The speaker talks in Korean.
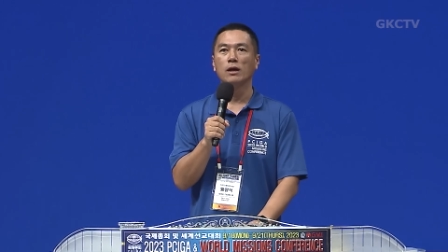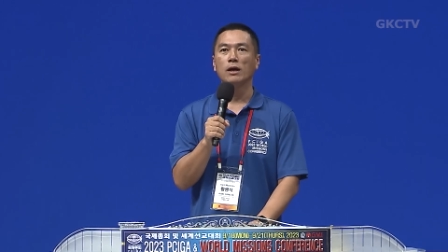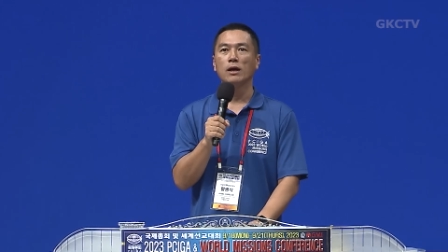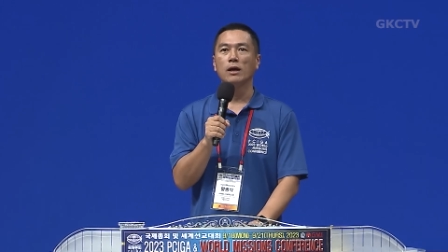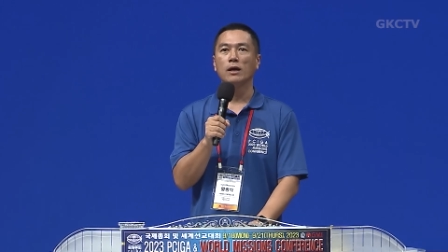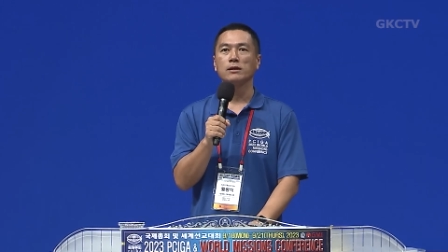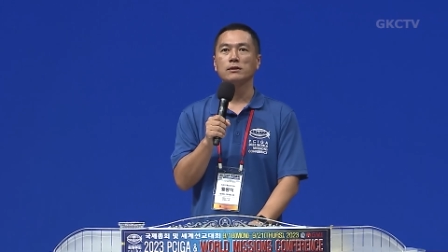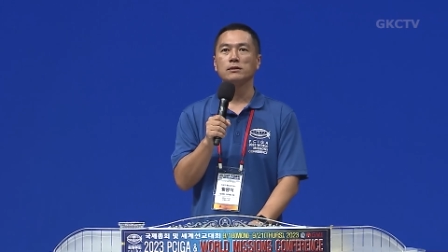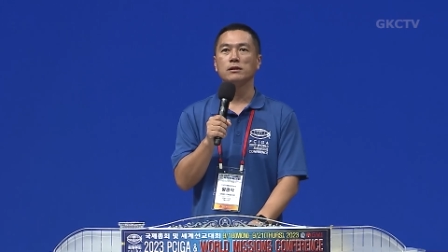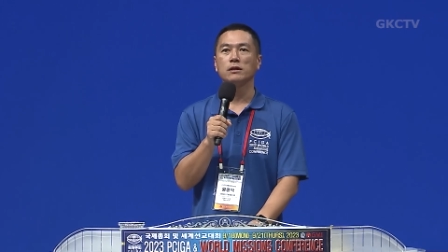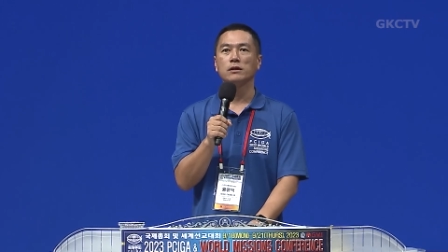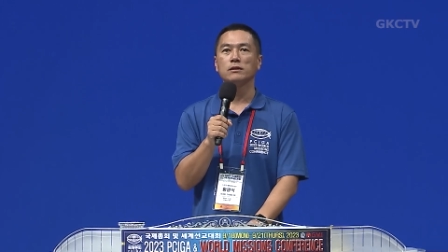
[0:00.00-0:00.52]

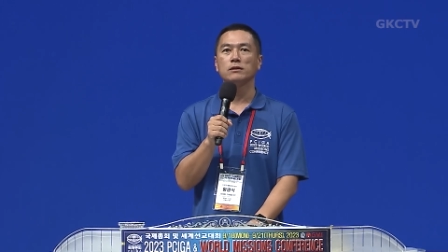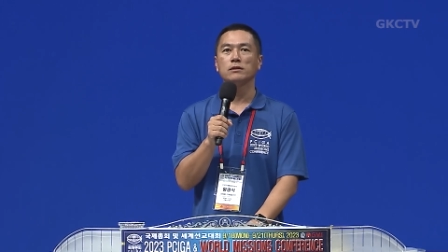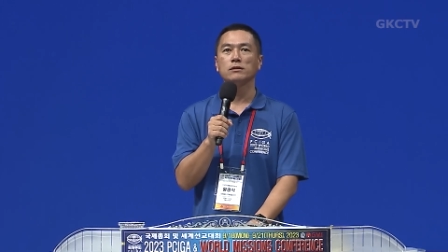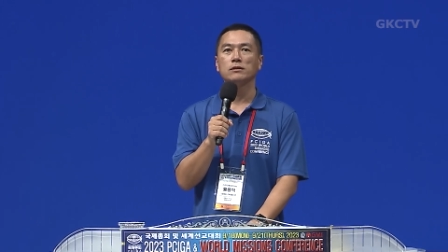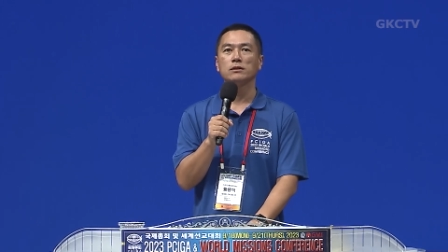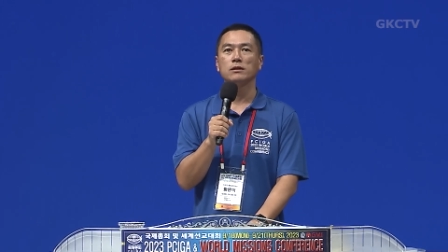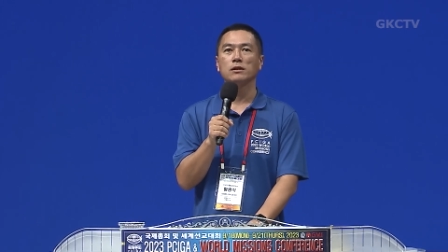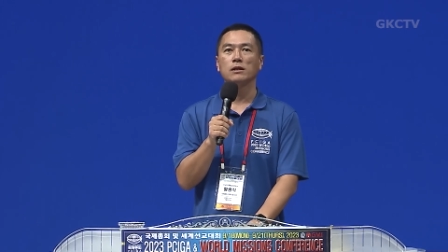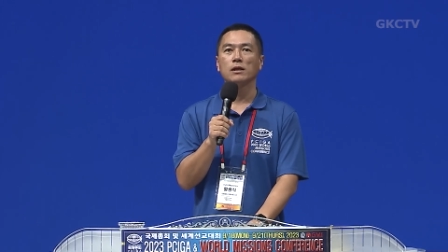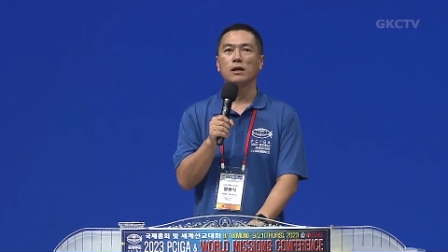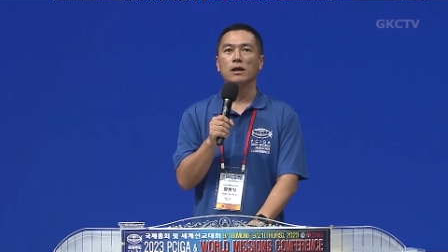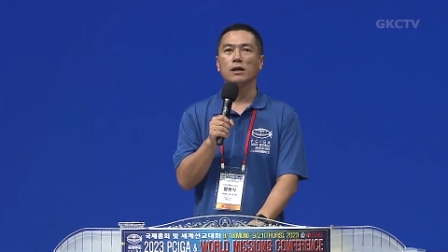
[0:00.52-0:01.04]

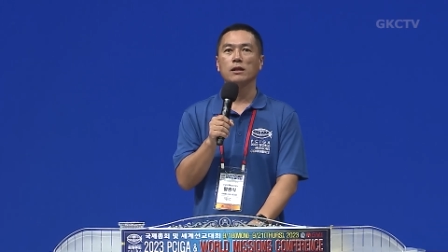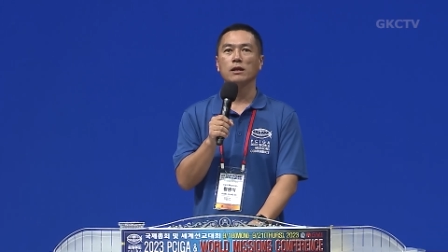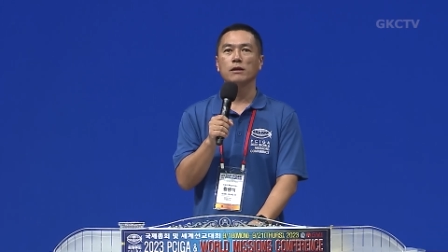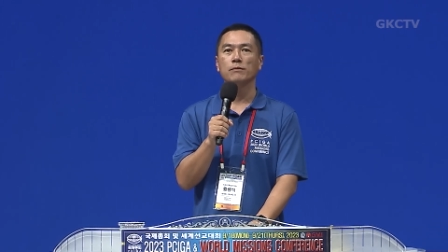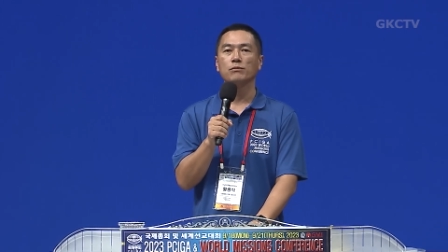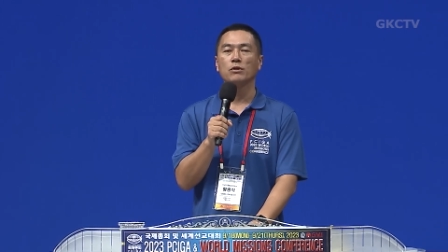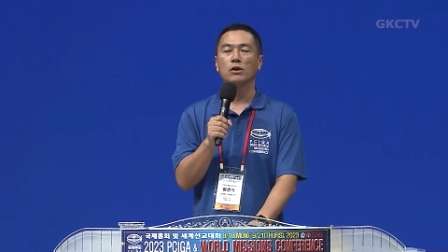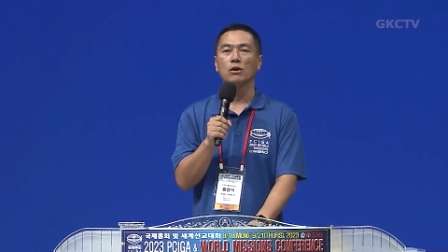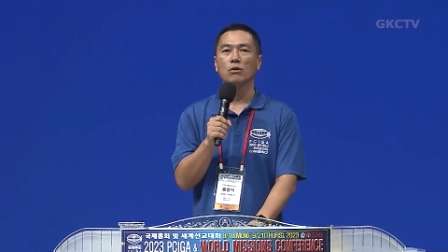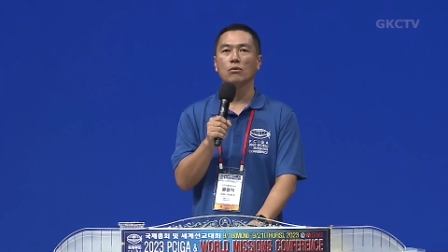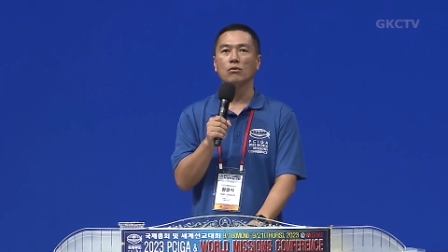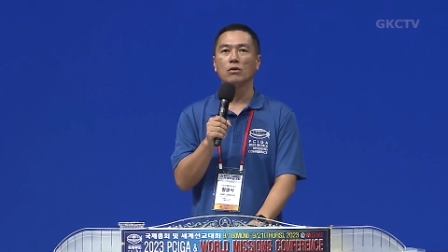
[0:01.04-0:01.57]
학생은
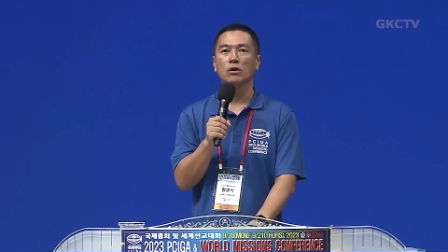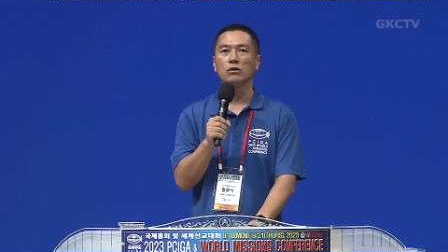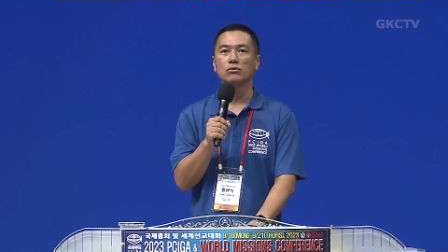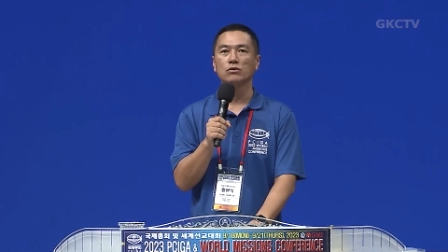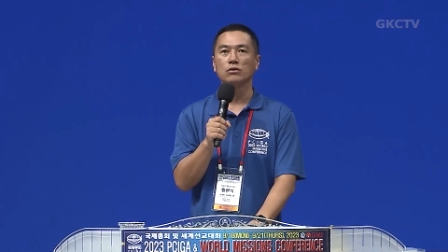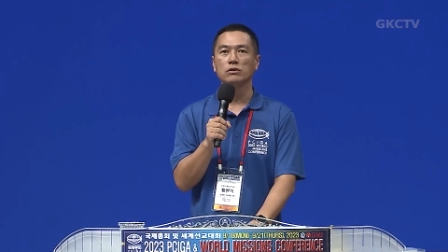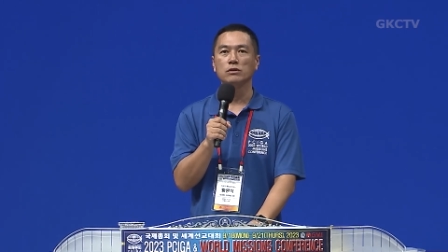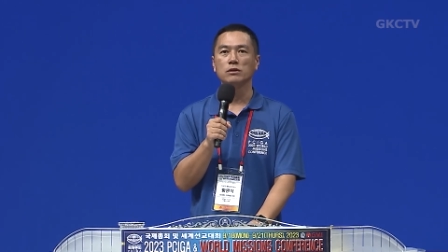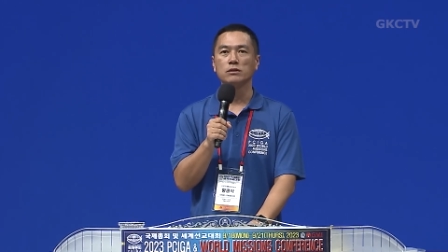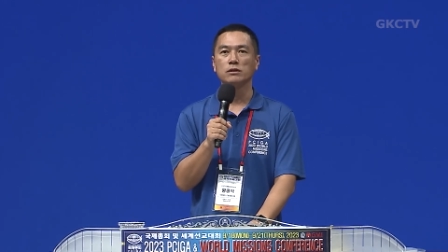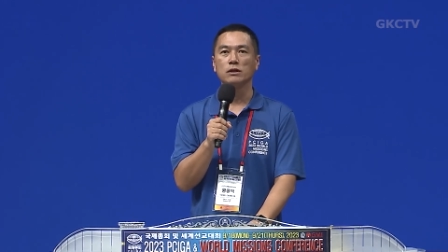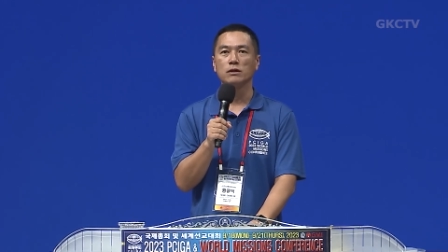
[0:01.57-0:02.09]
하나님께 영광
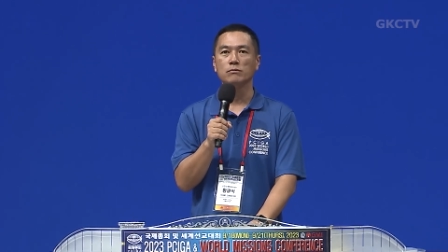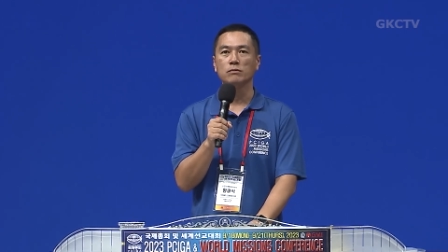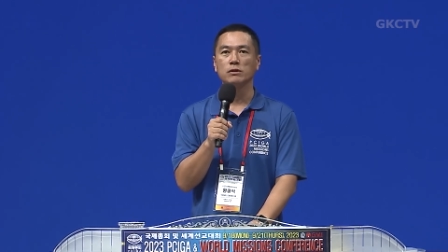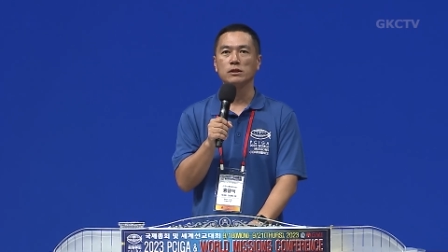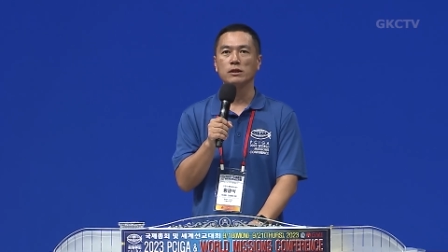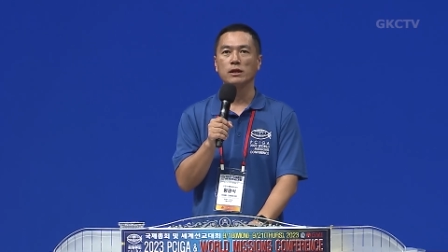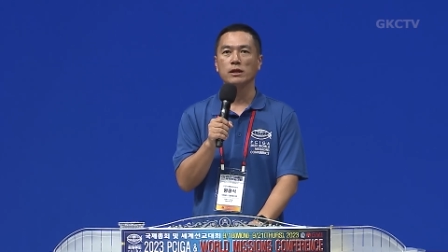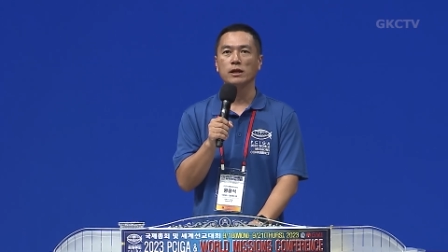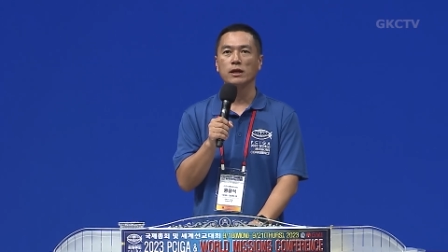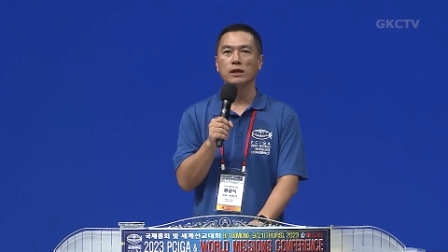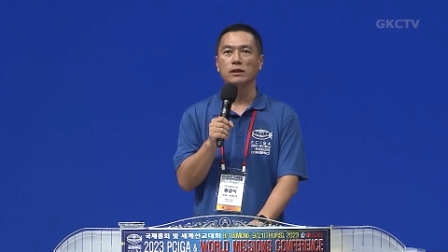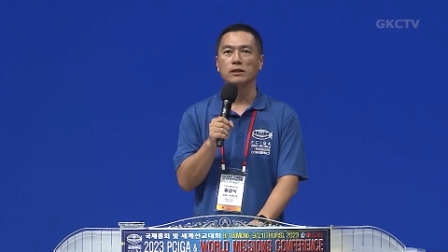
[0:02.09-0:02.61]
돌리는 삶을 살아야